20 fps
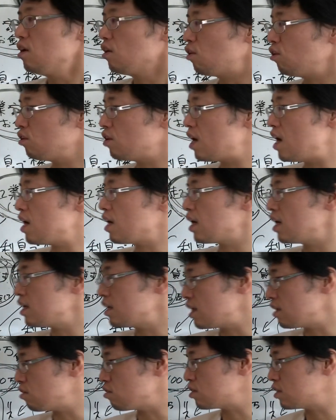この辺が
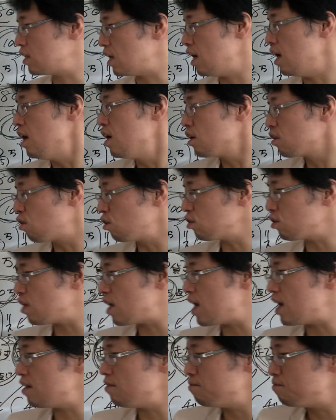いたとして、この
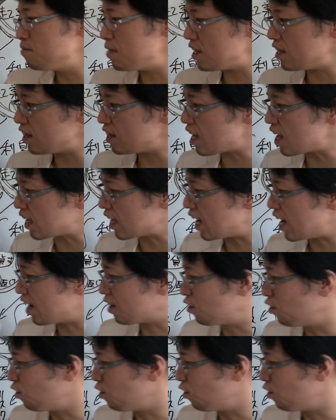辺、みんな